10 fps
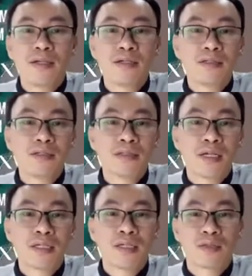nhưng như
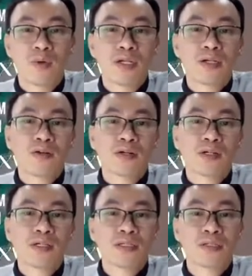thầy Tuấn đã
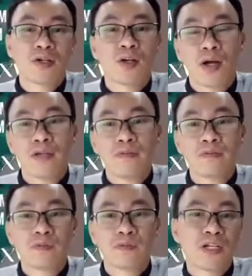có có
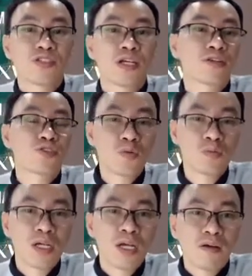nói phần rất là chung